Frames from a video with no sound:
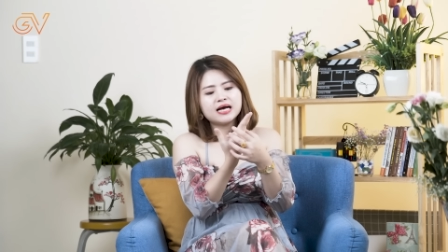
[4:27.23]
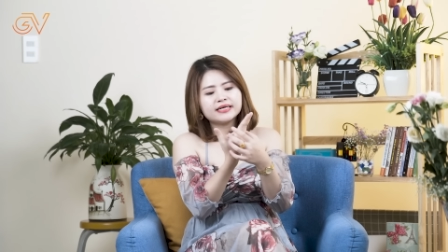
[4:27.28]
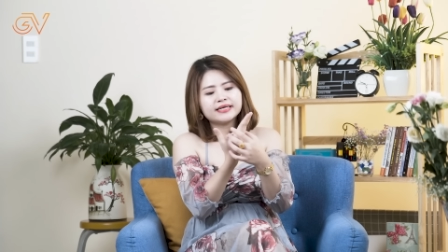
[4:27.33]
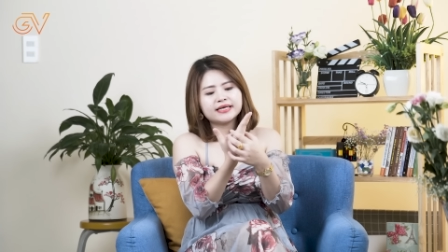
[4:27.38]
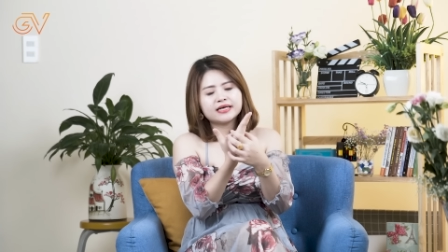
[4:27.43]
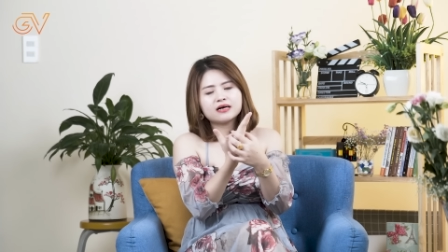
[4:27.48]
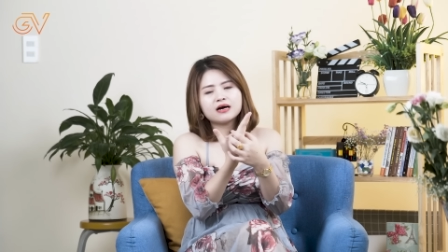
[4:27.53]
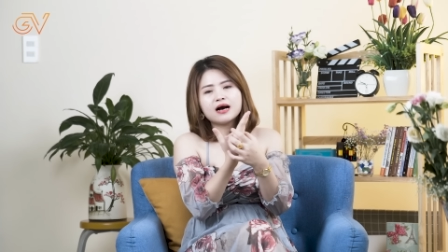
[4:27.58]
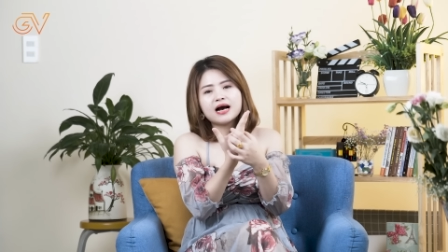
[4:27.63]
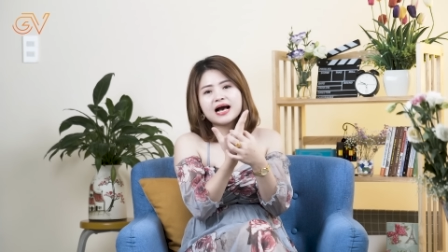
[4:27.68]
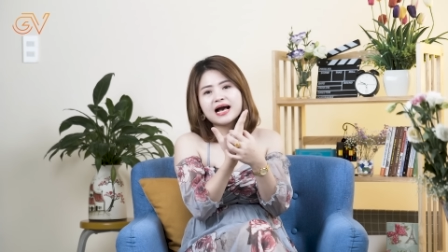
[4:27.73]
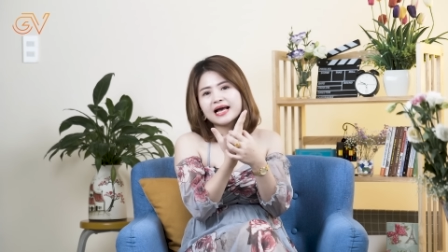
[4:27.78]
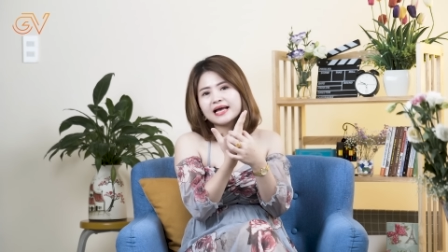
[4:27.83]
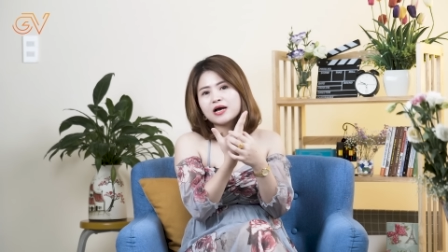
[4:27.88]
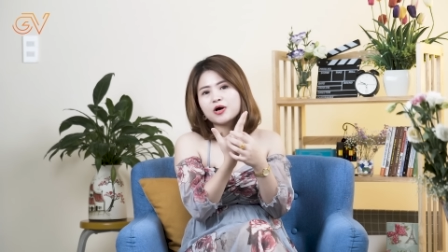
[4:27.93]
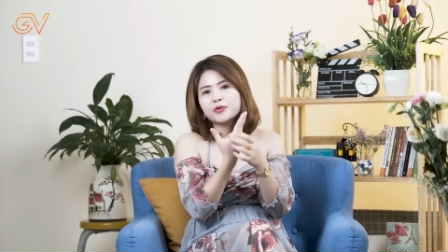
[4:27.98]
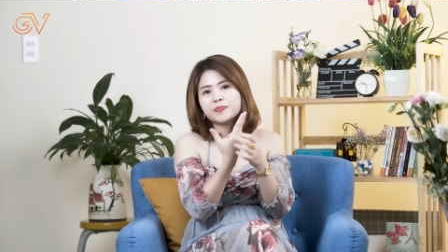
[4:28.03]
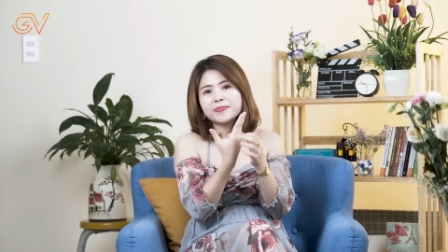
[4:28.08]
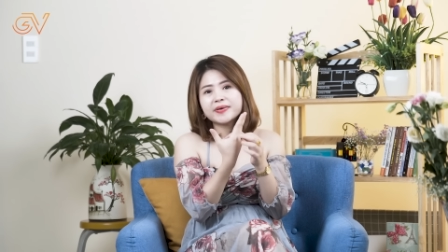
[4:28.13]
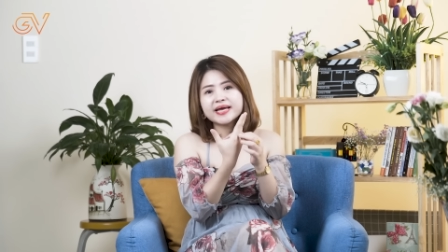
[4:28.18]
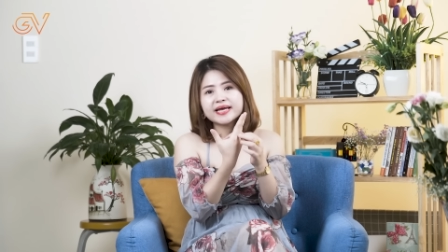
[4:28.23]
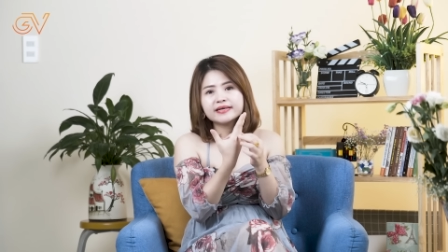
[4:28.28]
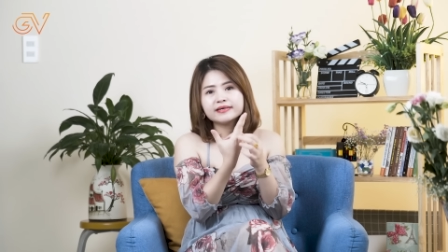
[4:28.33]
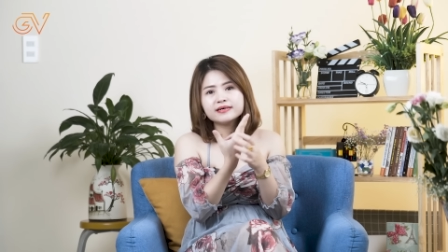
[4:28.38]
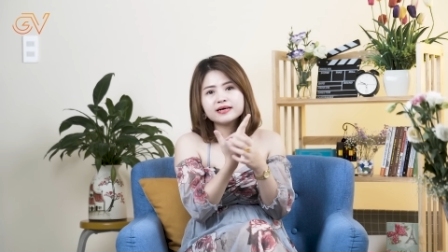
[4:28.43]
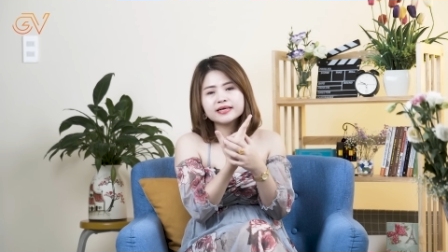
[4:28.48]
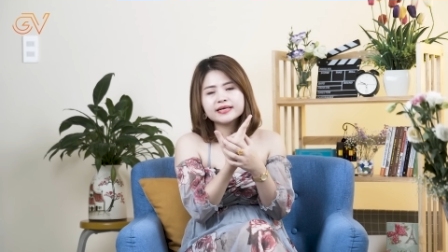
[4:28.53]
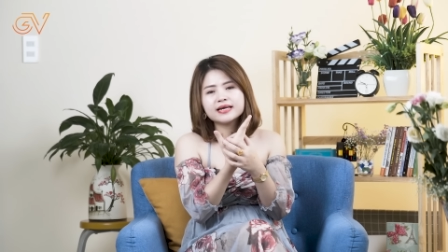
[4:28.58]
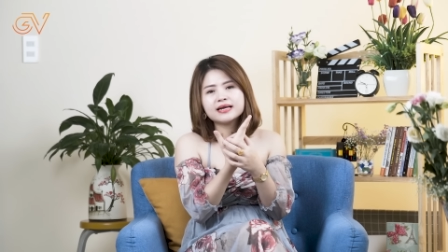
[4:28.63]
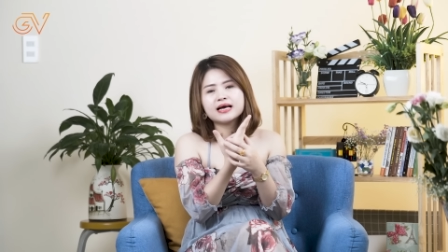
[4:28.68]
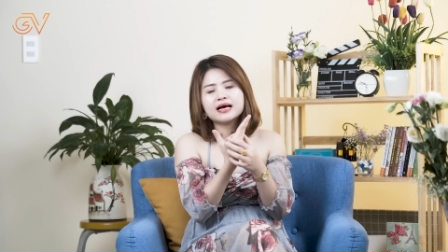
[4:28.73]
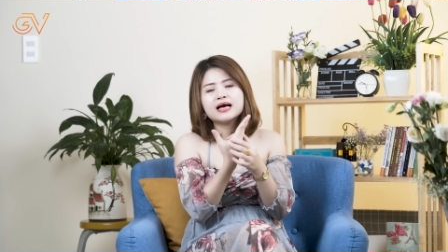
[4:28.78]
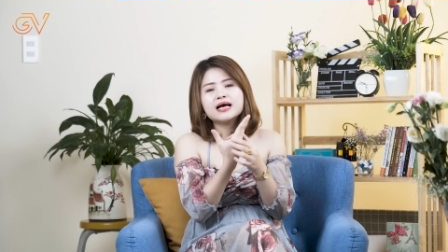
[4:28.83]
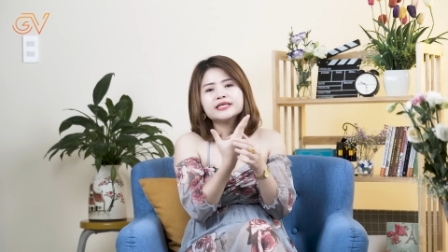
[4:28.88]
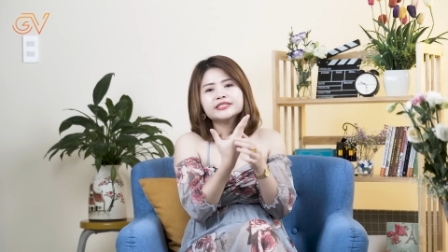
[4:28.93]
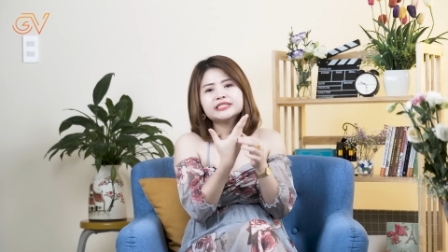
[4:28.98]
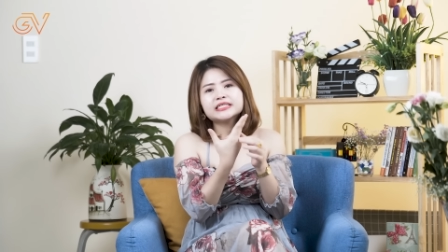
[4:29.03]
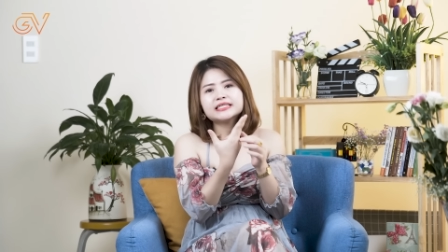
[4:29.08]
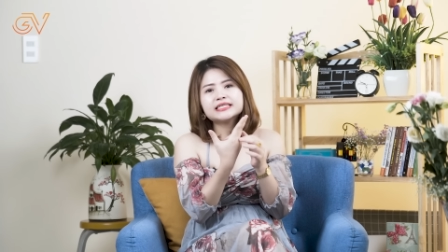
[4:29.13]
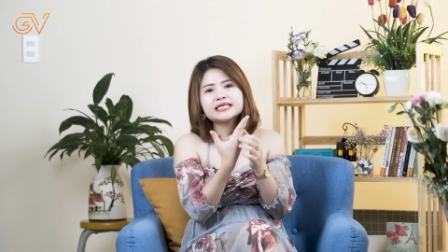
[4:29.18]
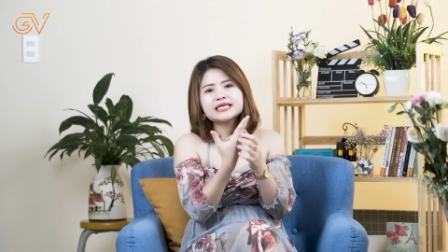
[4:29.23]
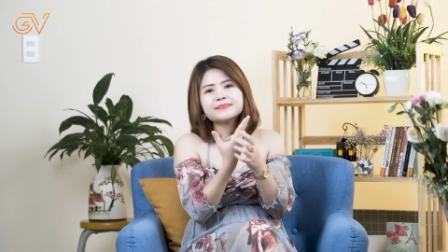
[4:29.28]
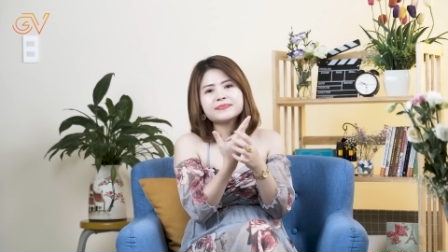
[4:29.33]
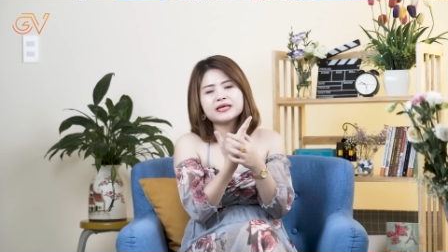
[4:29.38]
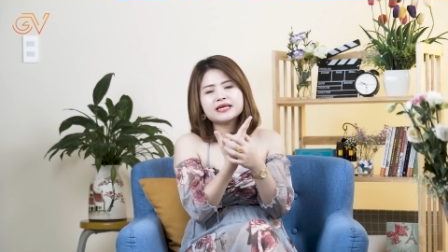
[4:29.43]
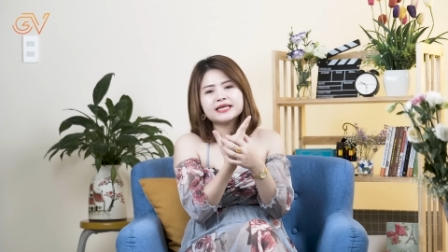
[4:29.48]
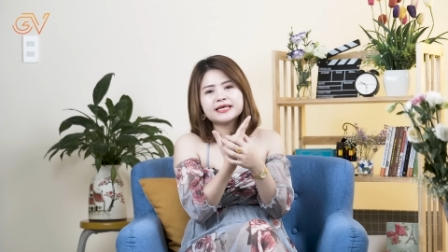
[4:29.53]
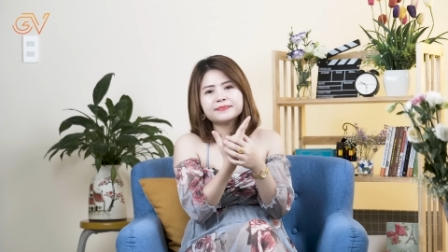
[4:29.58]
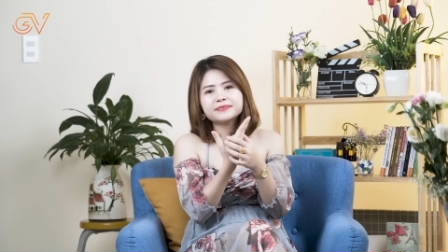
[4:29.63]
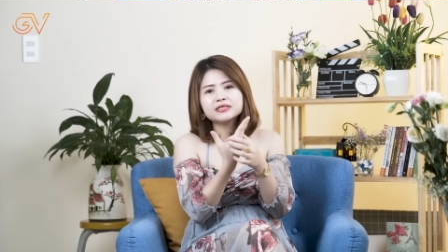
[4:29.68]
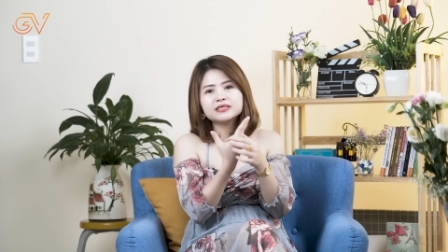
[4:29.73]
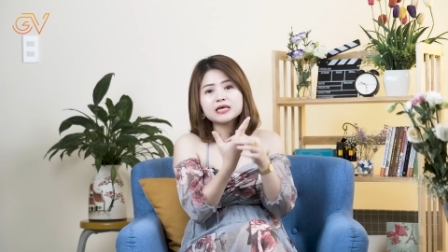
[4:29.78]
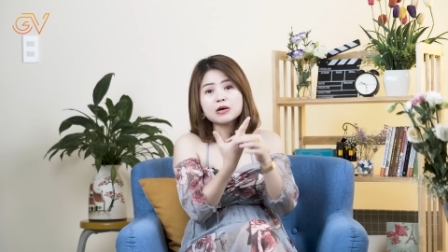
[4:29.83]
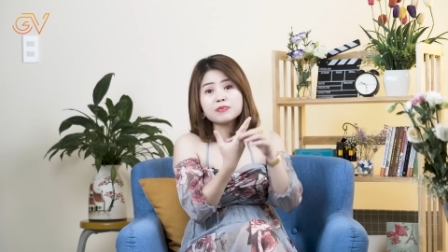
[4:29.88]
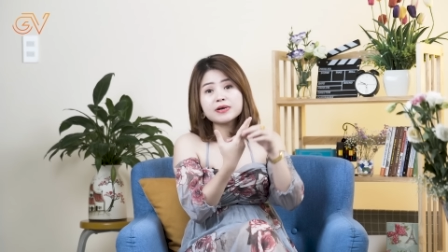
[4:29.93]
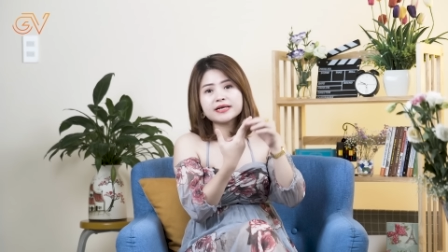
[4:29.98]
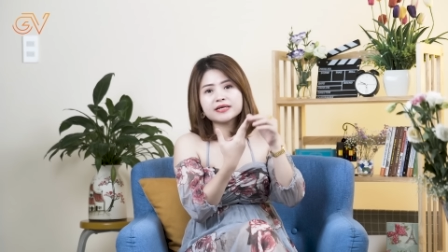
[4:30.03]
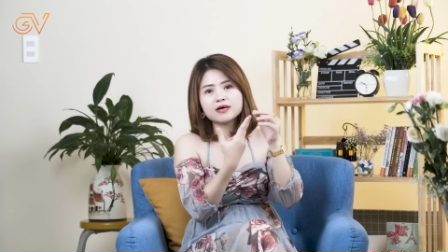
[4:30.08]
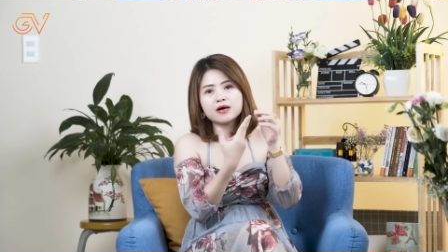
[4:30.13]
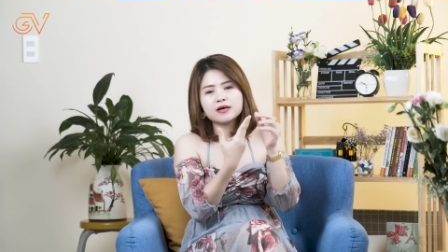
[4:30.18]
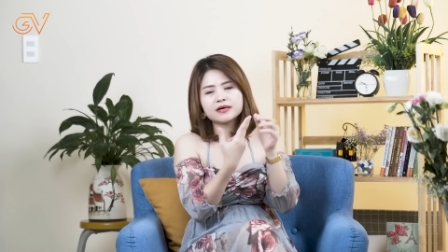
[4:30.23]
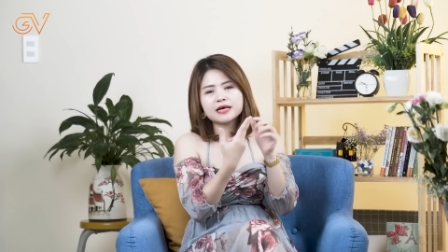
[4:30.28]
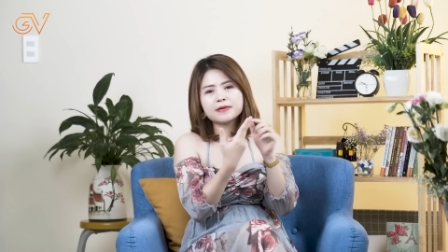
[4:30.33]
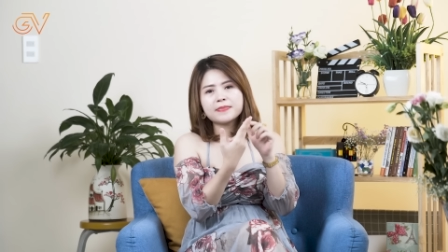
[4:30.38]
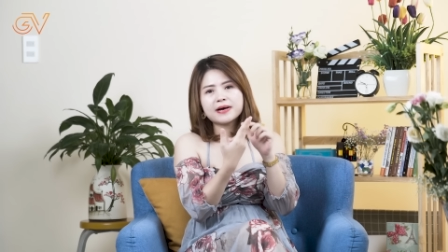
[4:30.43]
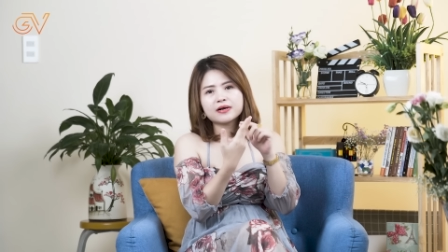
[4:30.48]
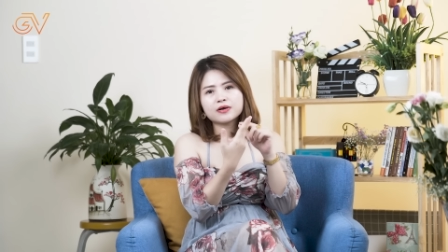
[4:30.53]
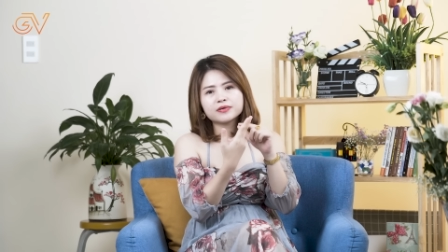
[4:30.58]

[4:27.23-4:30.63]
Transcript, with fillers: thì có hai hòn bi nữa nên là trước khi mà liếm từ gốc lên ngọn các bạn